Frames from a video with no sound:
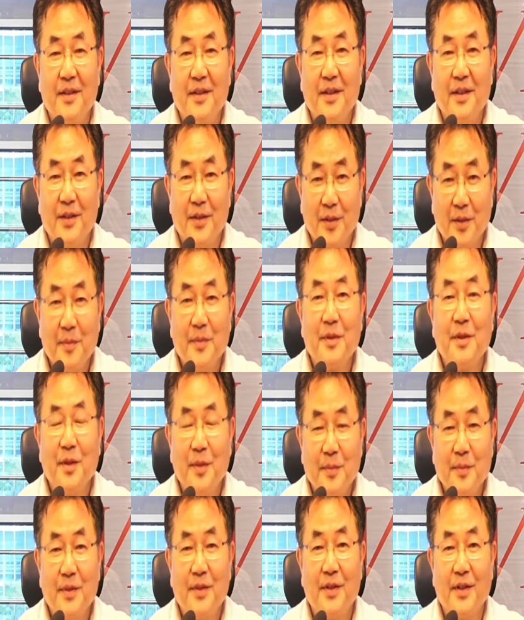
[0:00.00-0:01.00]
여러분
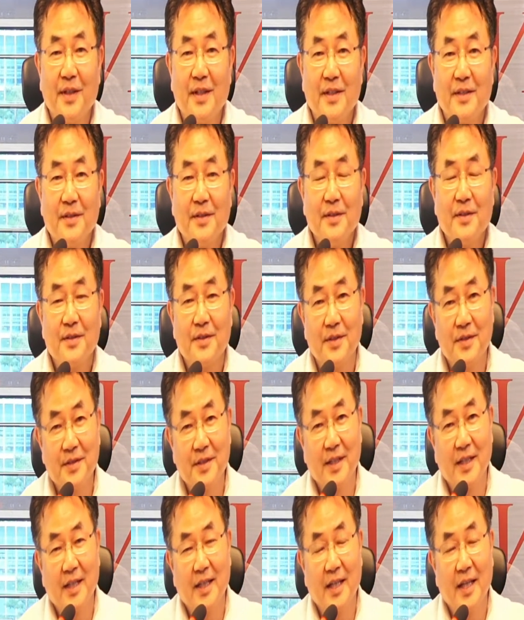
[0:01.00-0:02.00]
컴퓨터에서 전
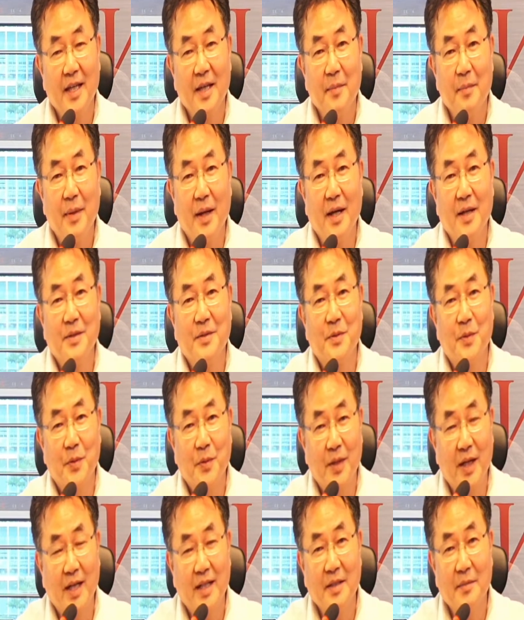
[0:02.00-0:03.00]
세계에
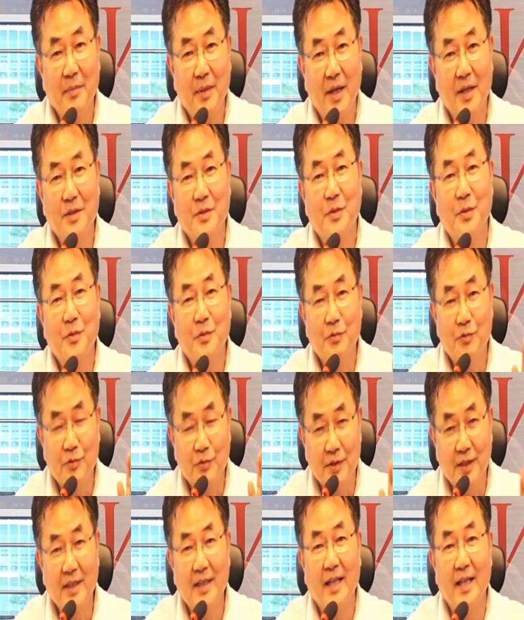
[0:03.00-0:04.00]
방송을 하는
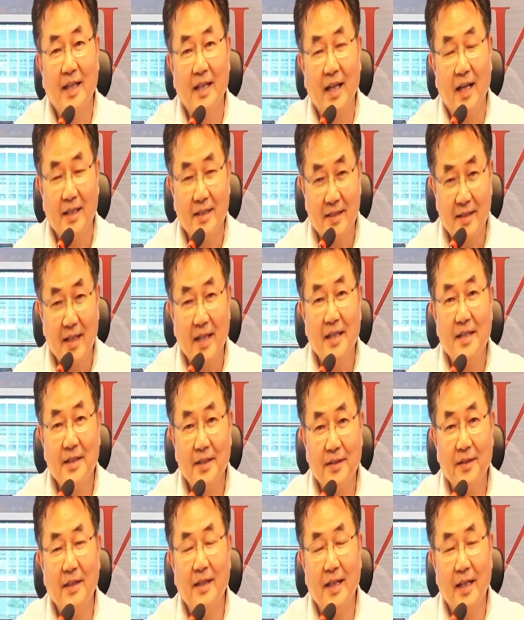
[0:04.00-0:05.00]
방송국이 된다.
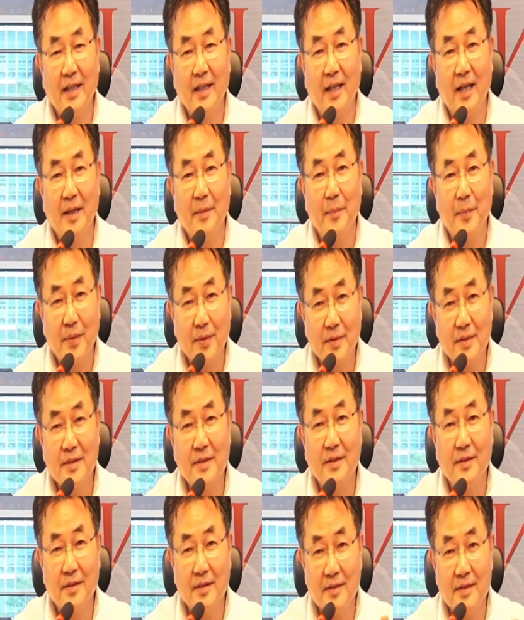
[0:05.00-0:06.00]
스테이션이 된다.
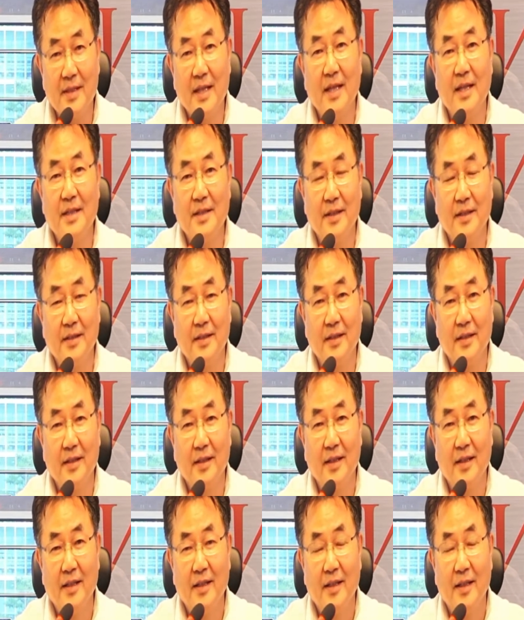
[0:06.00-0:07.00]
퍼스널 스테이션.
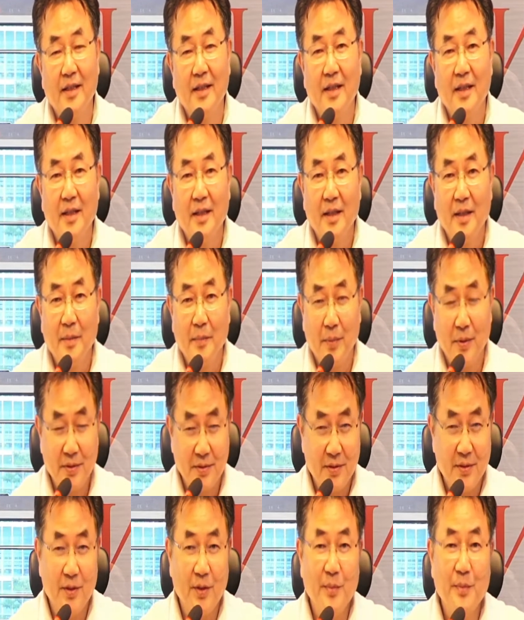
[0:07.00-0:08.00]

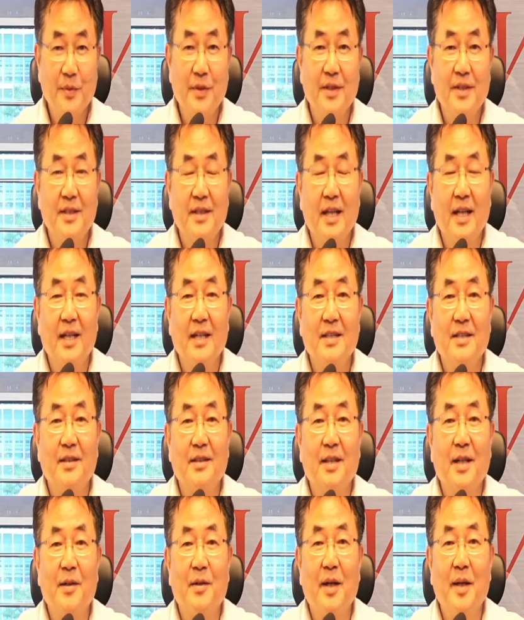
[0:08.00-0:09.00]
퍼스널 컴퓨터 시대가
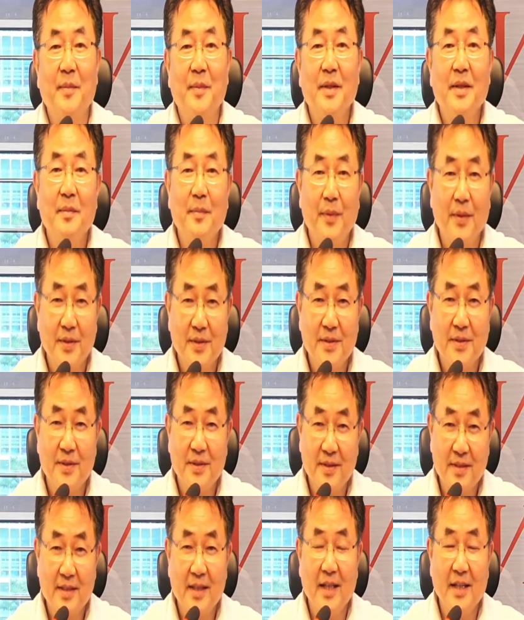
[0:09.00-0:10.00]
있었다고 하면
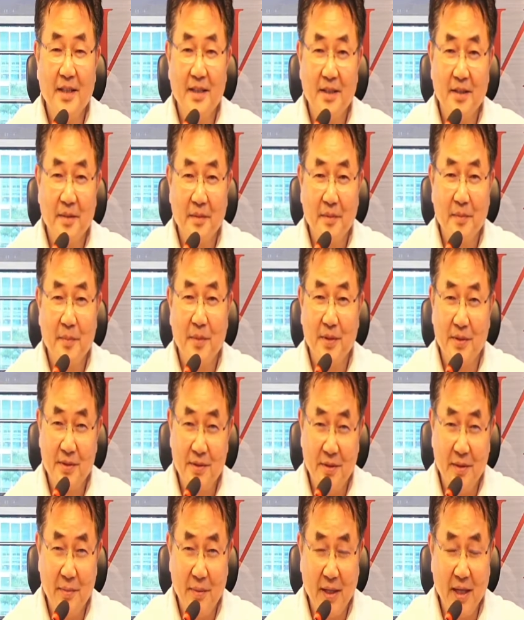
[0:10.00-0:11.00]
퍼스널 스테이션,
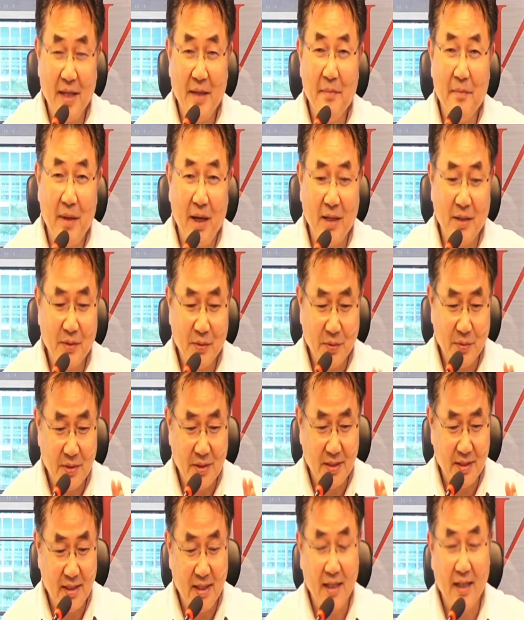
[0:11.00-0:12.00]
퍼스널 개인 방송
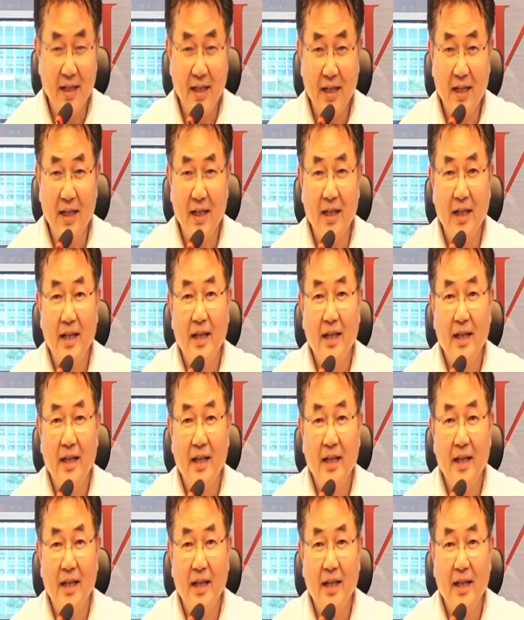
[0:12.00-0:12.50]
시대가